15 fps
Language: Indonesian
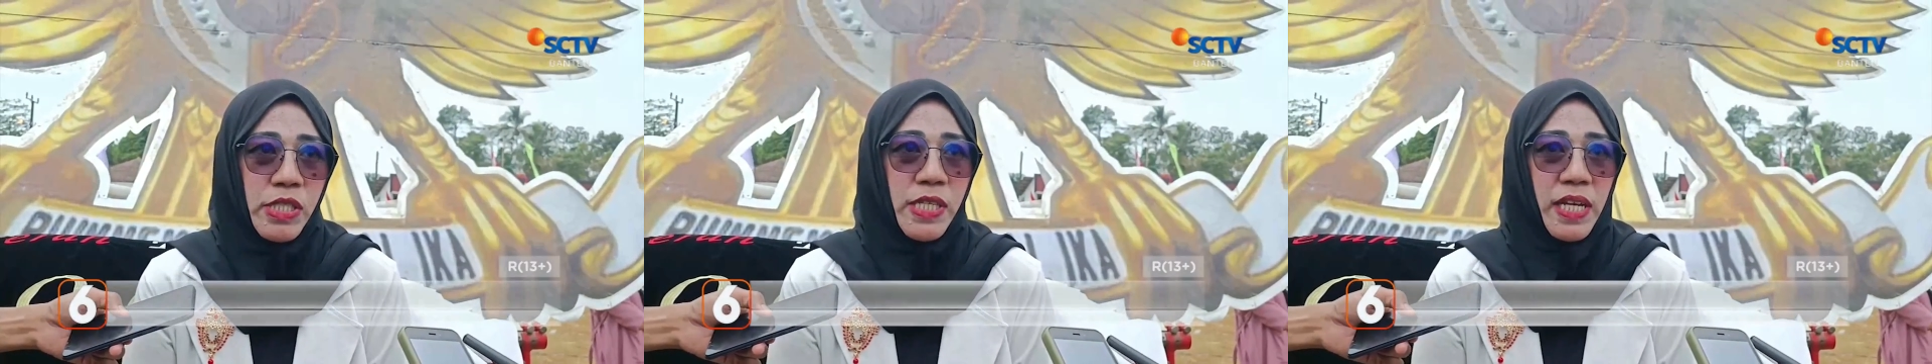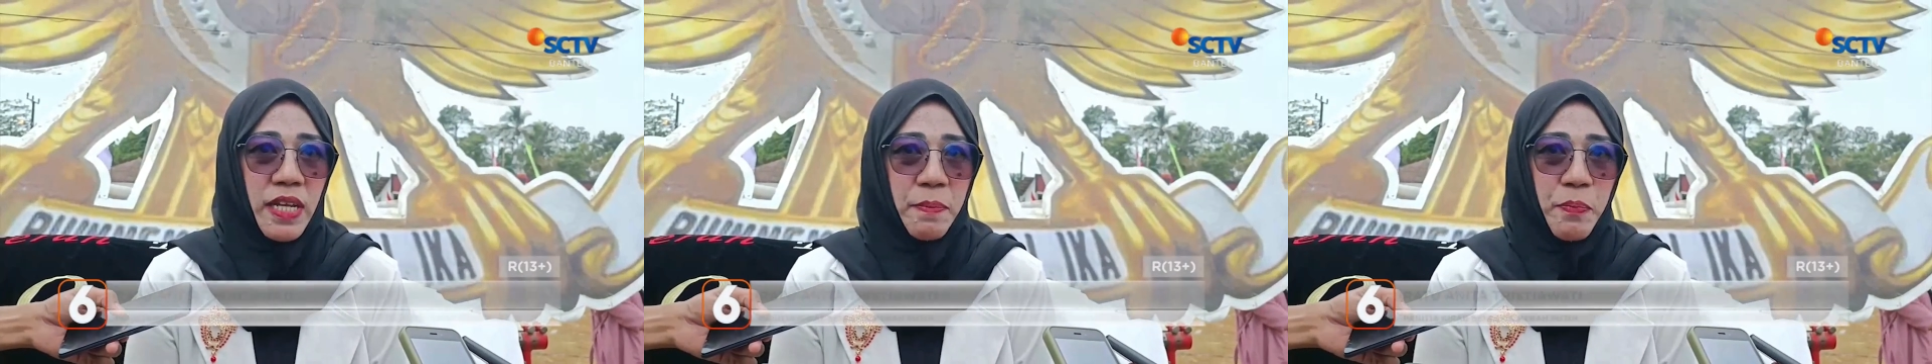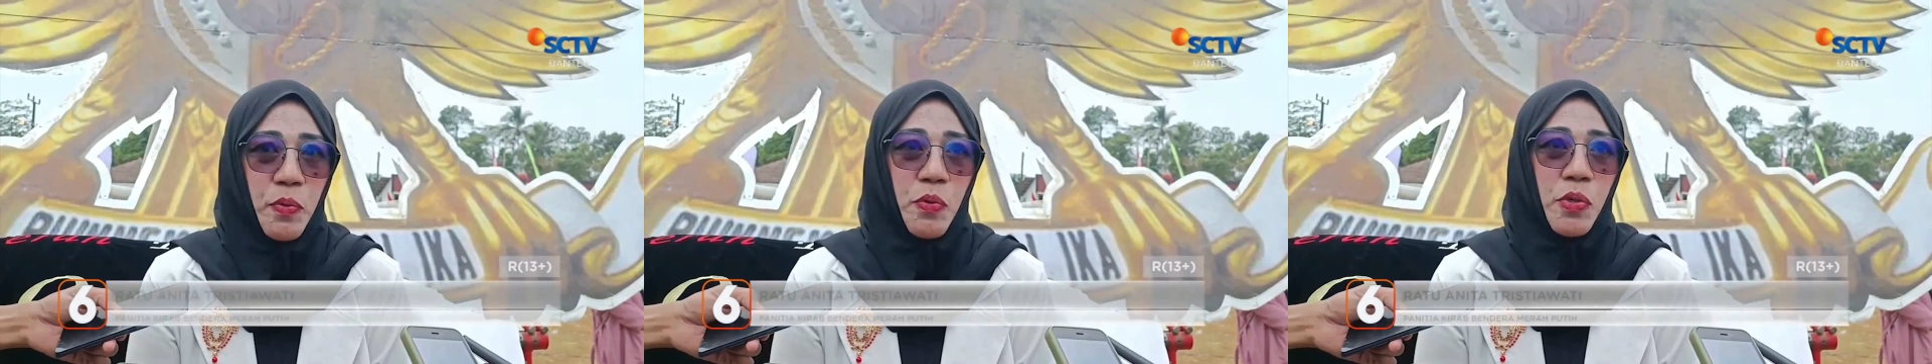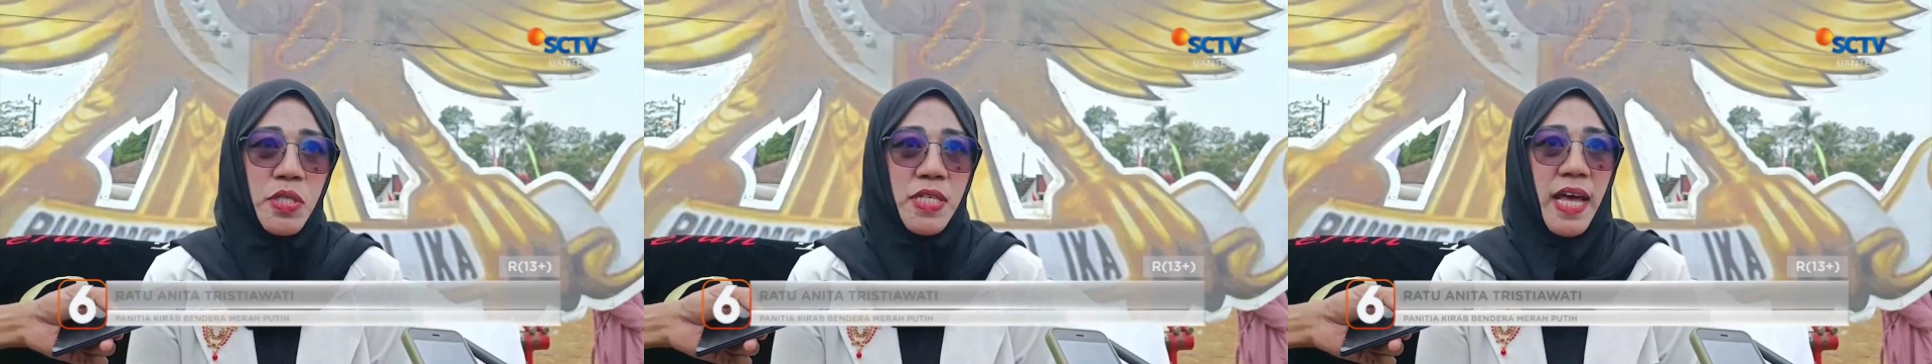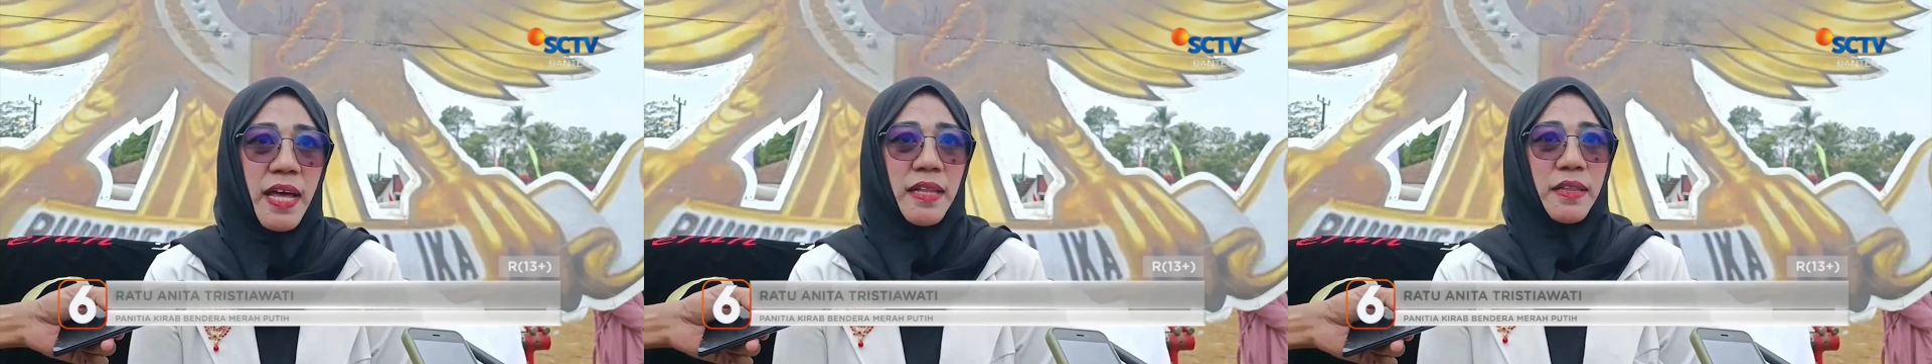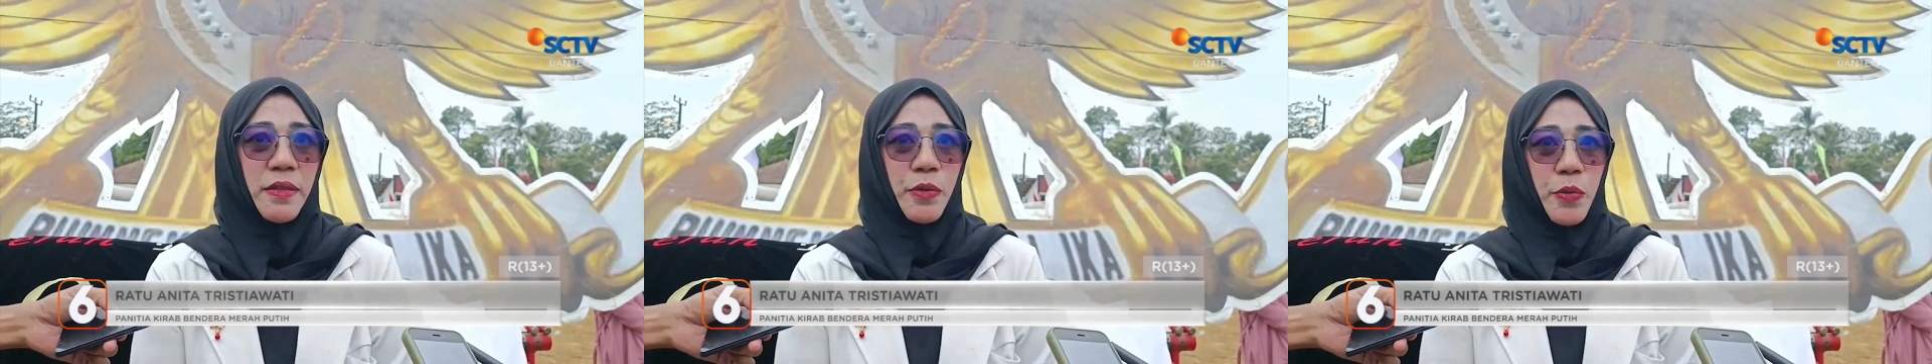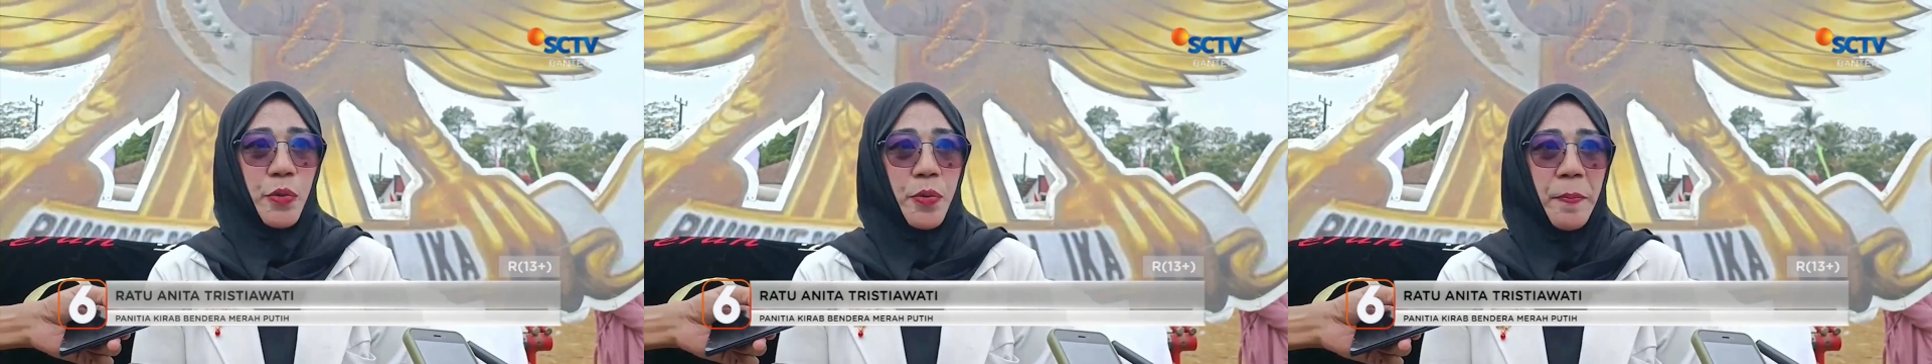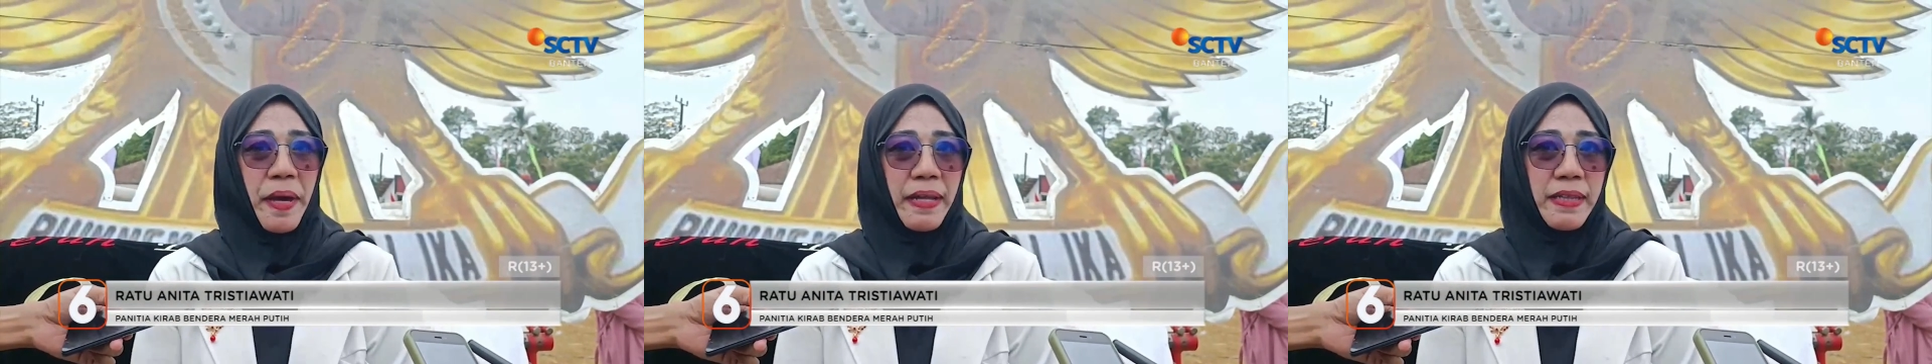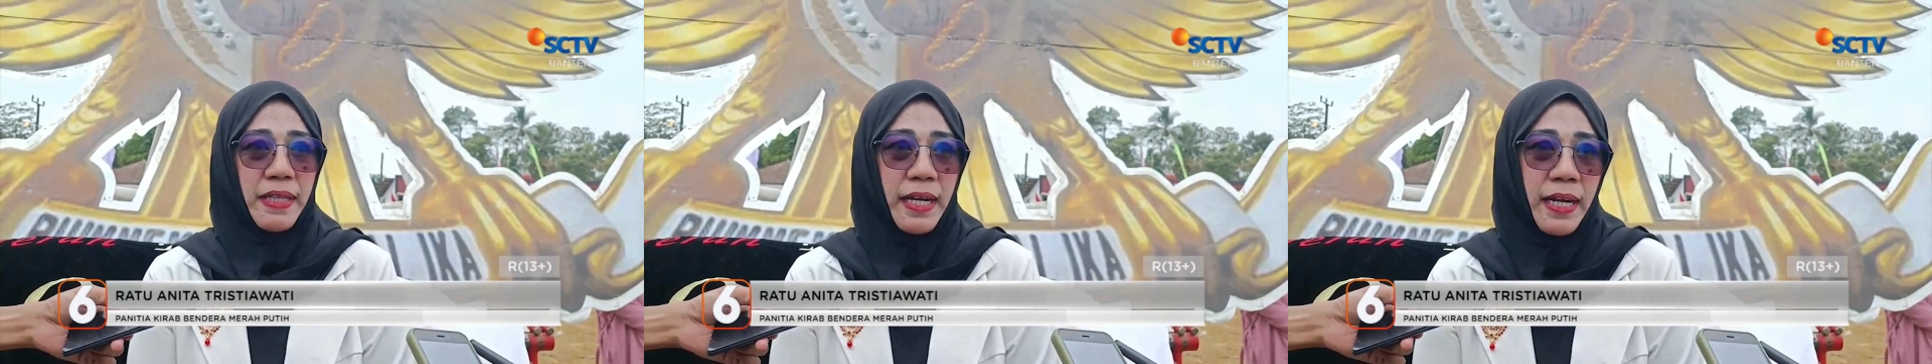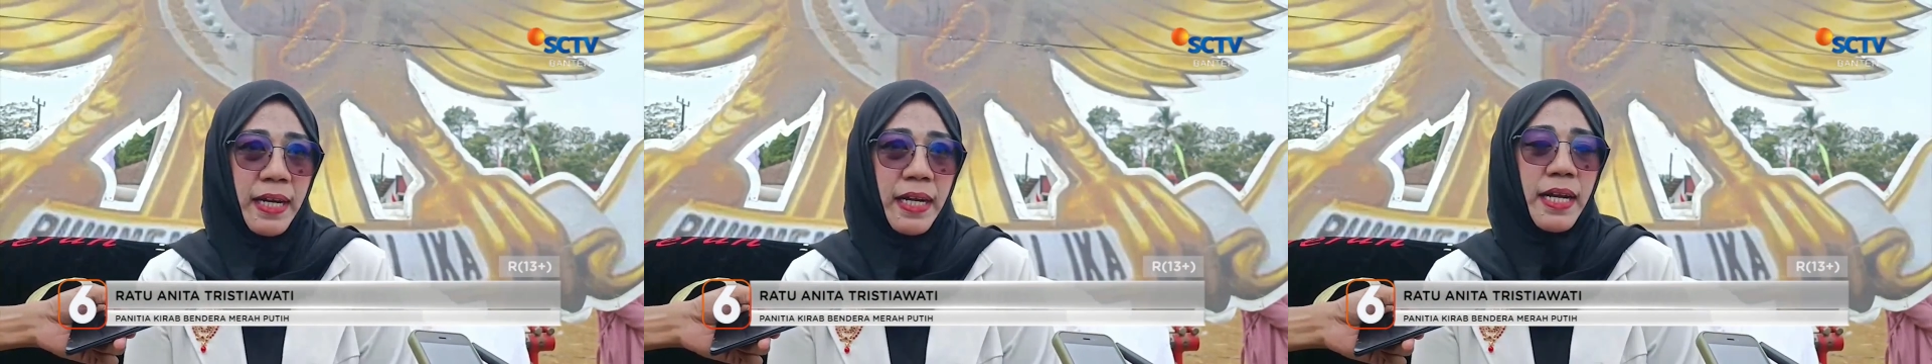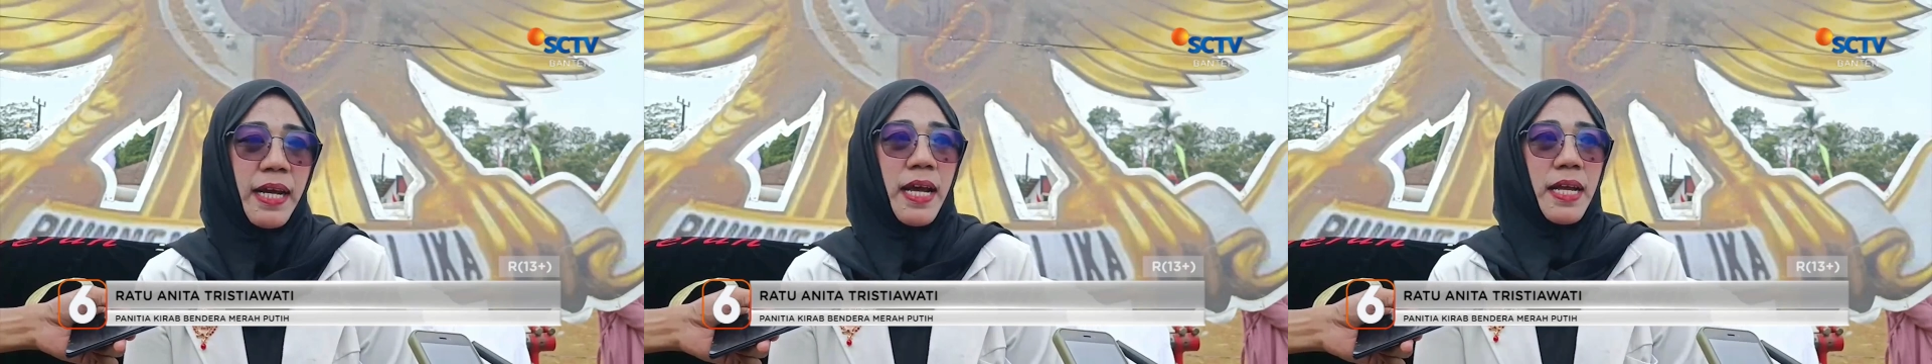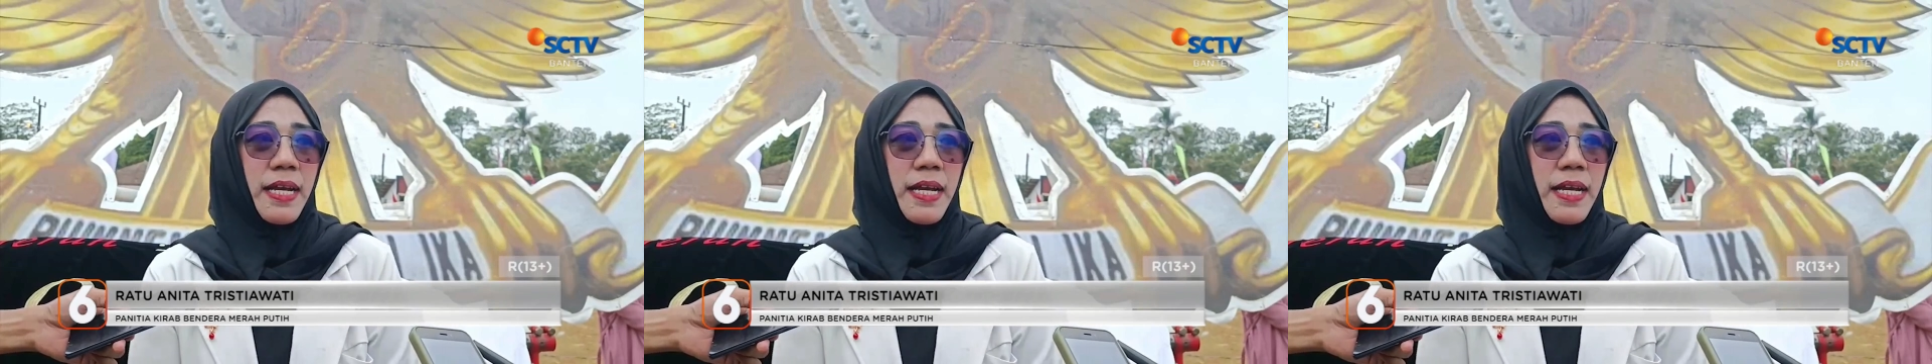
1001 meter